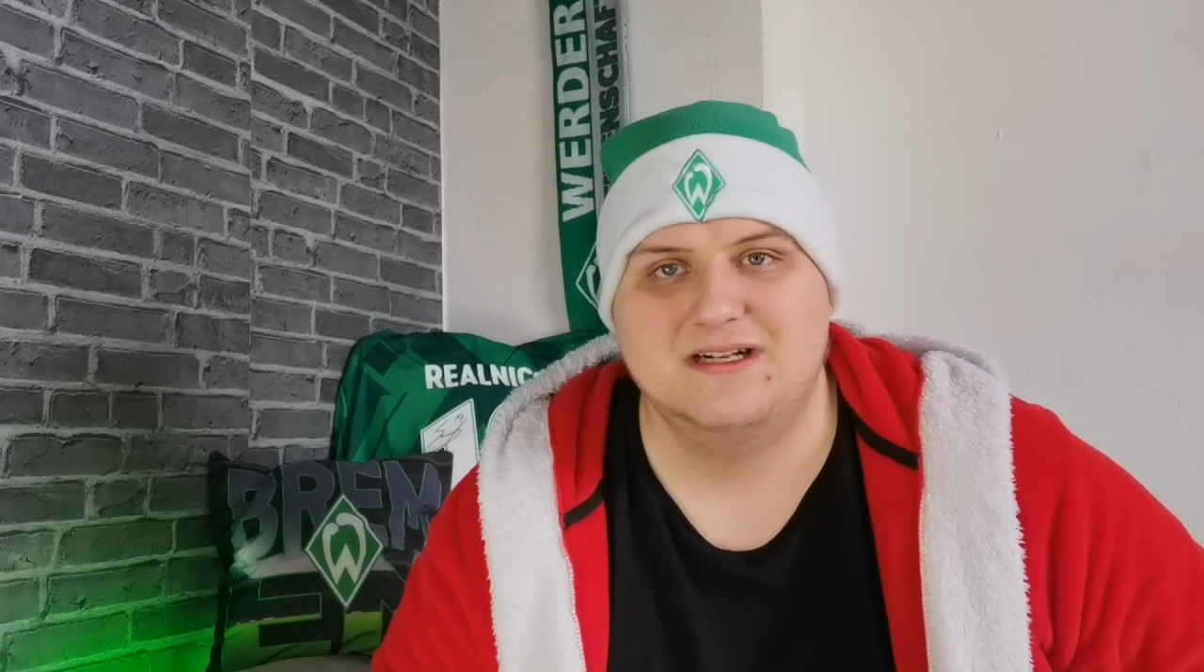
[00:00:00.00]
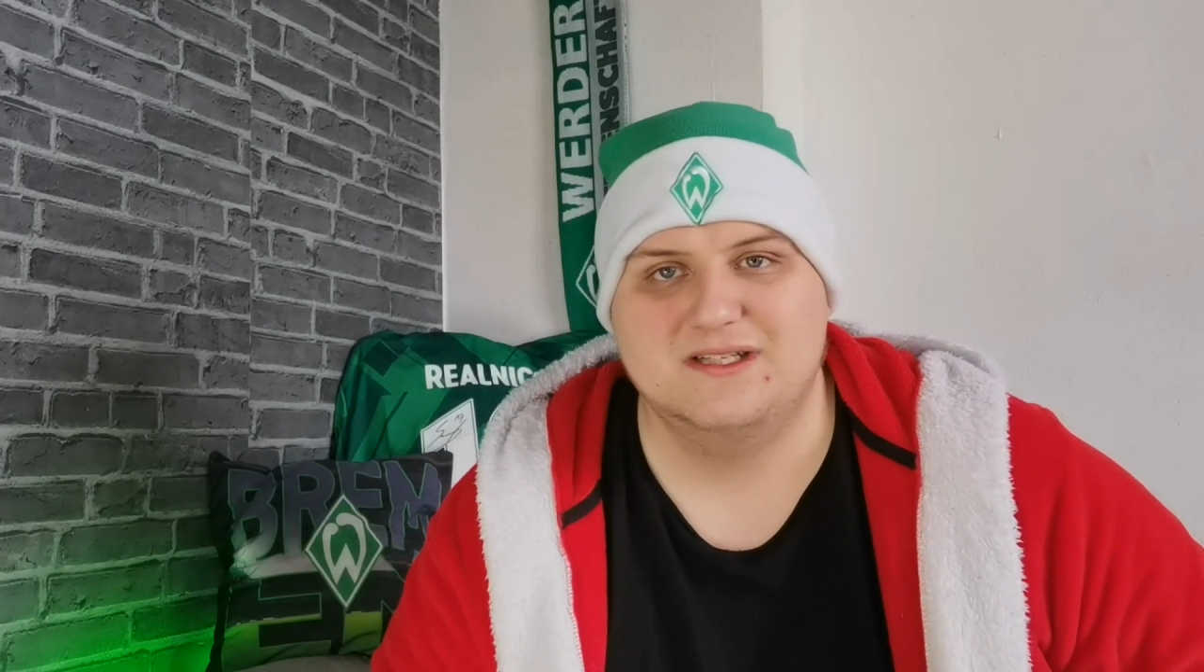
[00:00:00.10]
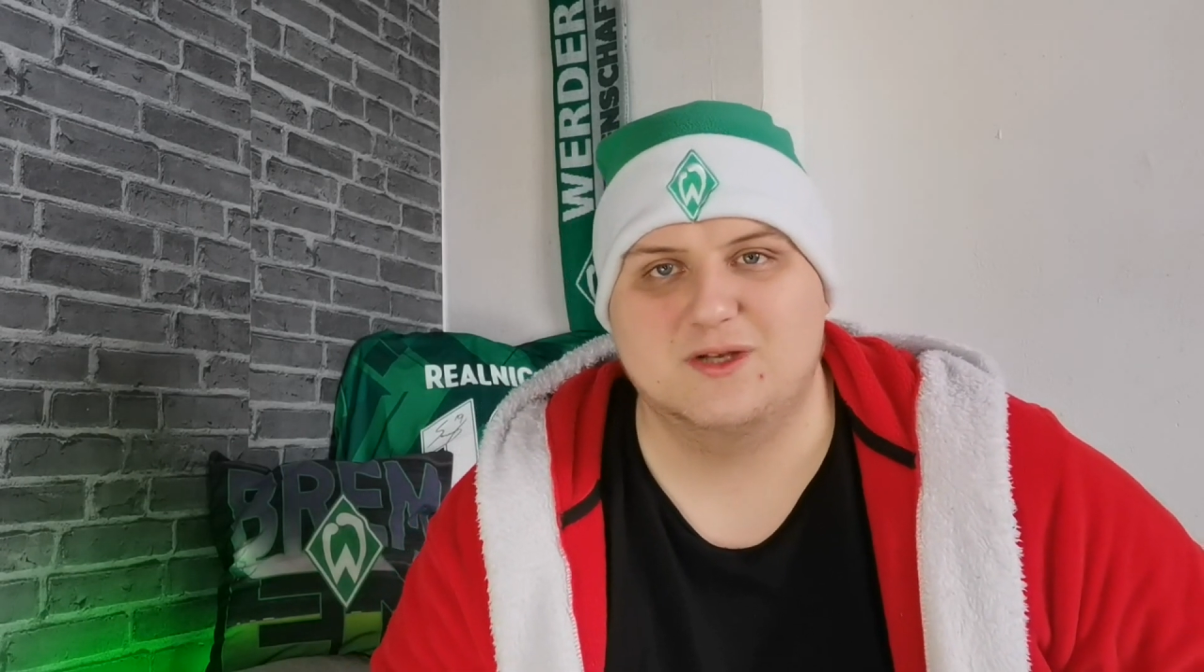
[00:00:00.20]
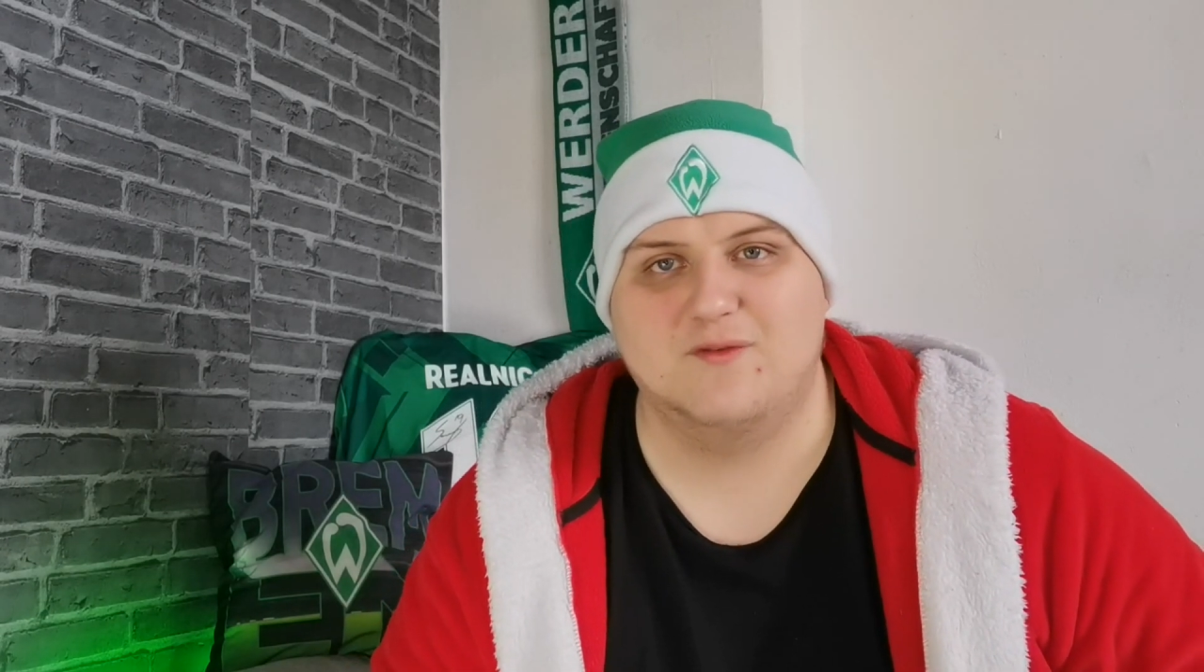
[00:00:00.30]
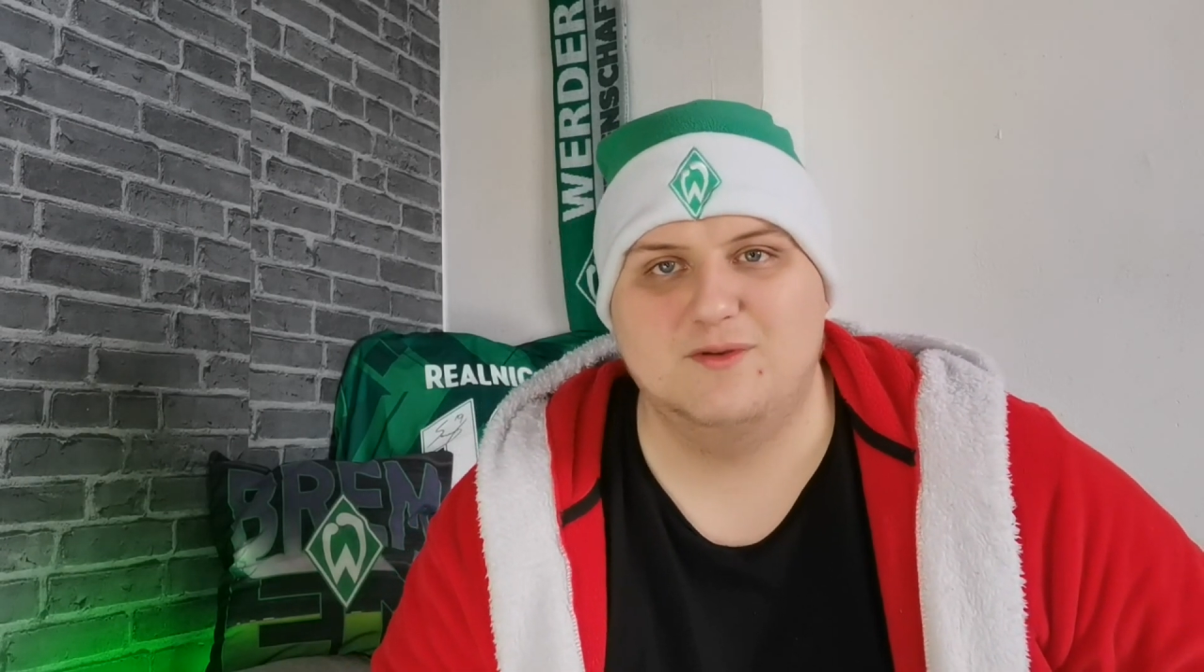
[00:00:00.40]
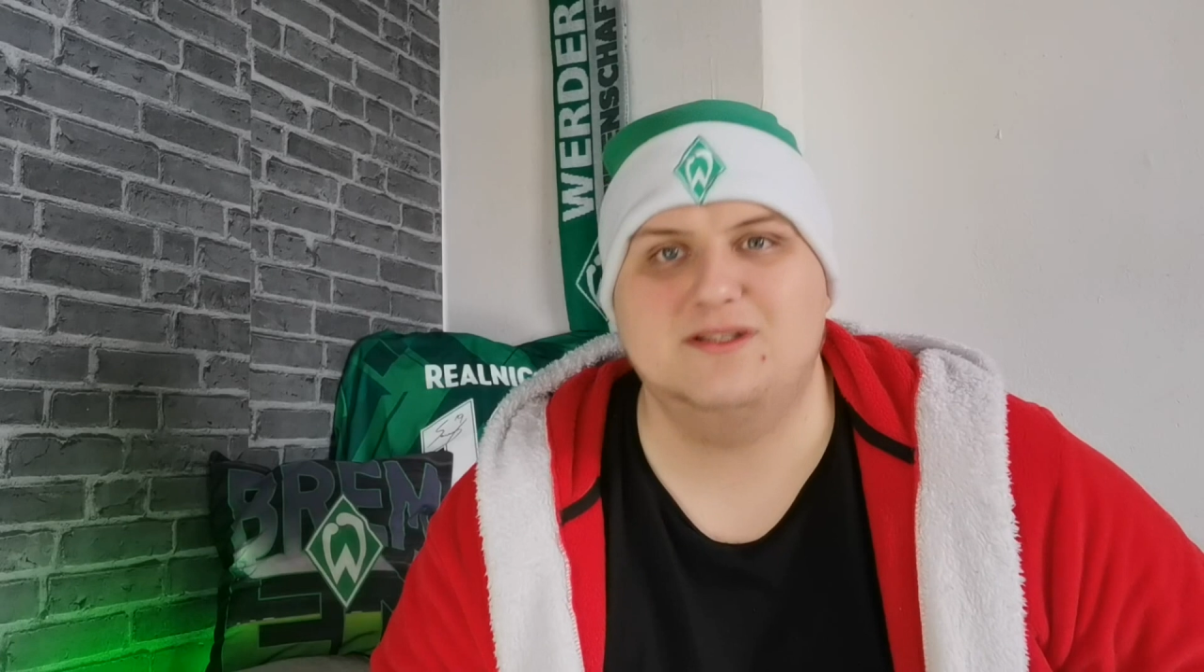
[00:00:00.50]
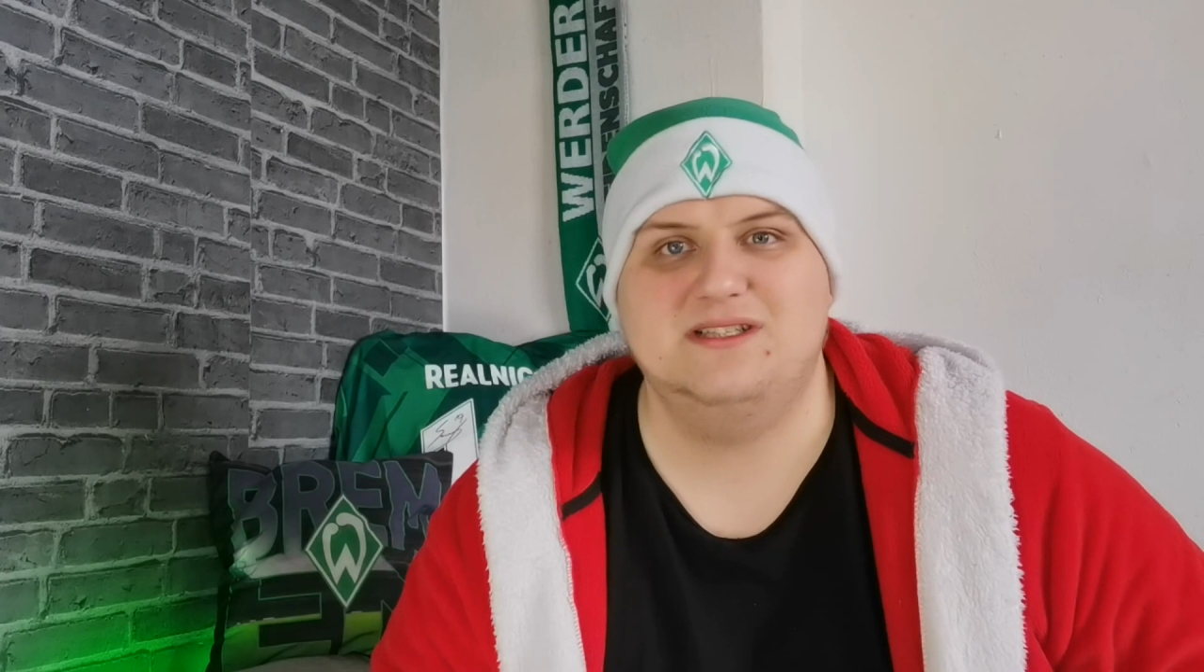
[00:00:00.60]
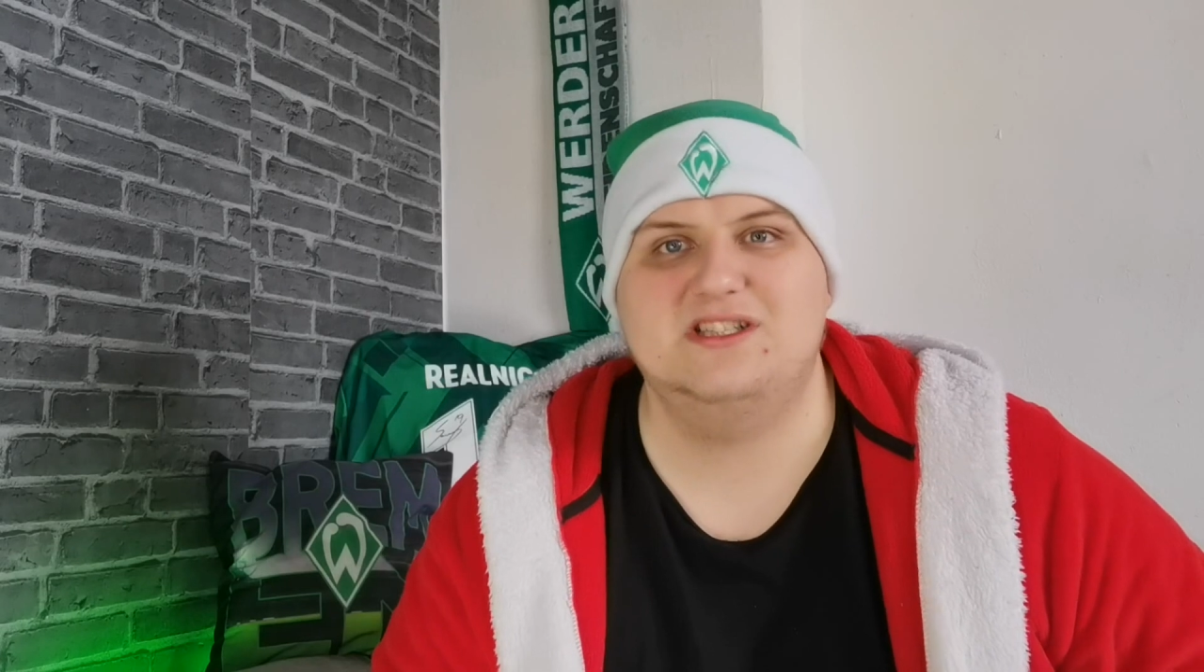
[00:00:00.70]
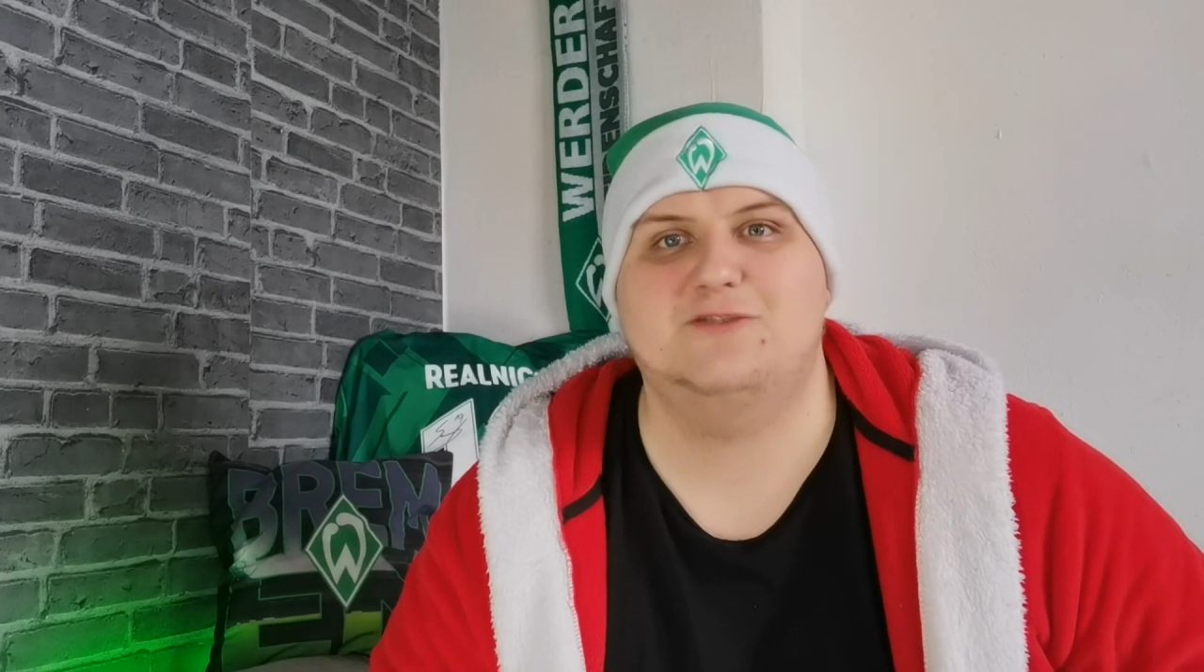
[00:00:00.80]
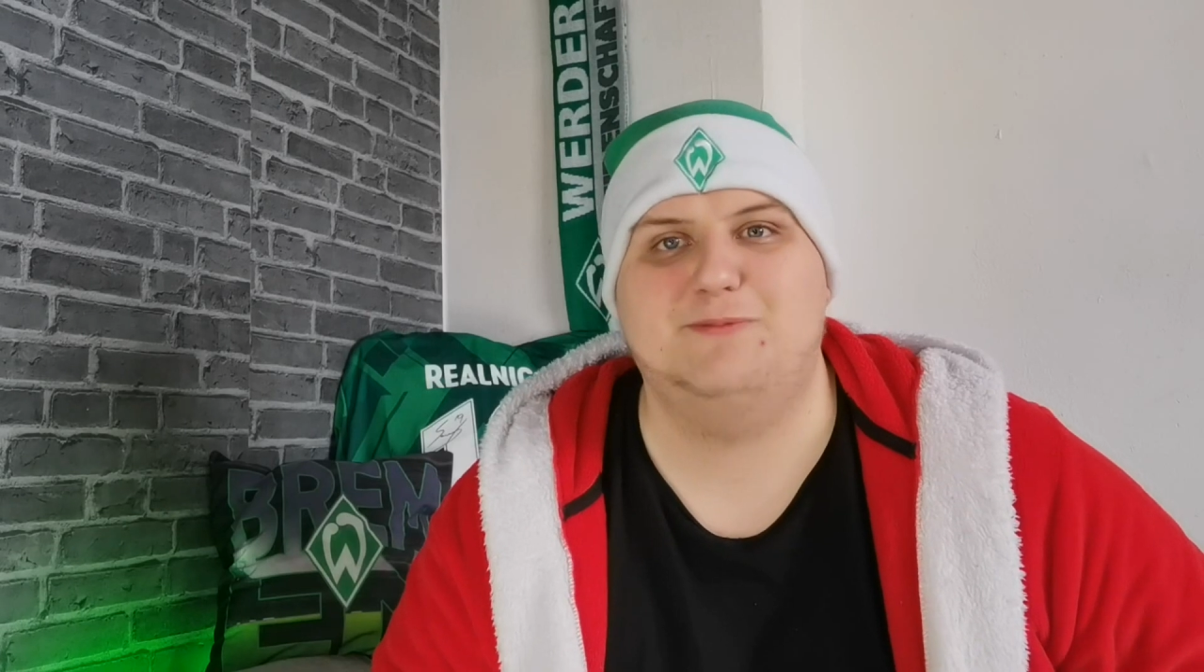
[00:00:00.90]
So, wir müssen dieses